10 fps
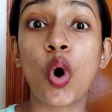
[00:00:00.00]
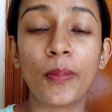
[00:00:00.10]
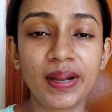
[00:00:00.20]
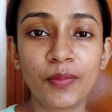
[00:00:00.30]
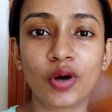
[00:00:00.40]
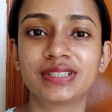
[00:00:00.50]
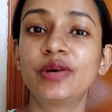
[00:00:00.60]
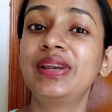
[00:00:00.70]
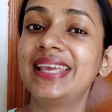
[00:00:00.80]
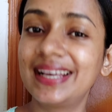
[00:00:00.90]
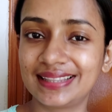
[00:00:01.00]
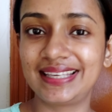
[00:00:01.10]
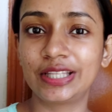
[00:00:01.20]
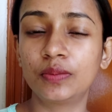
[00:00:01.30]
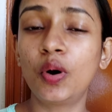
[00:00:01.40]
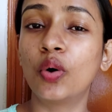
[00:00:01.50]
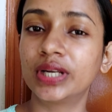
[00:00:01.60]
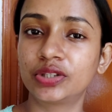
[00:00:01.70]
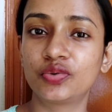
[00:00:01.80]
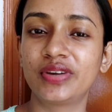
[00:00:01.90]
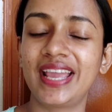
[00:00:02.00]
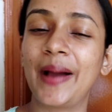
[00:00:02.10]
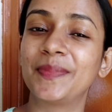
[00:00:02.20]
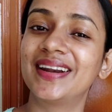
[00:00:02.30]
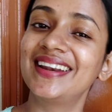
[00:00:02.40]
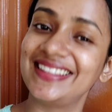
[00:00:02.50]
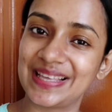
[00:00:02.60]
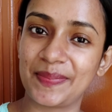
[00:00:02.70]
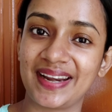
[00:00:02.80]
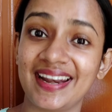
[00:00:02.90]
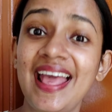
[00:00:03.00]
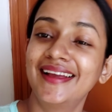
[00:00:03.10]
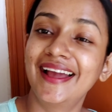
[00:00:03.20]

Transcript: কমেন্ট বক্সেও লিঙ্ক দিয়ে দেবো ওটা থ্রু গিয়ে আপনারা নিতে পারেন